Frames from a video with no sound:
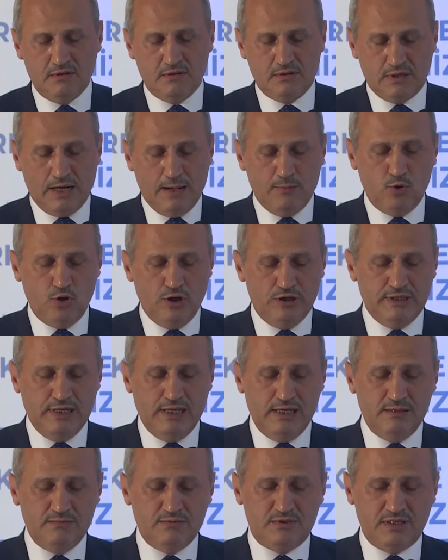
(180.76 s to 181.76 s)
Kabul
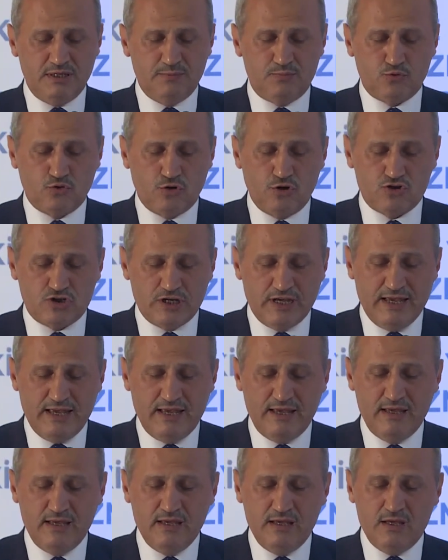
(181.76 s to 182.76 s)
edelim ki
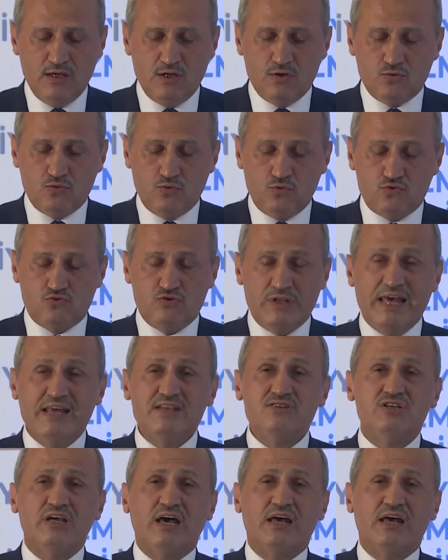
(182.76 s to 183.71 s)
proje yüzlerce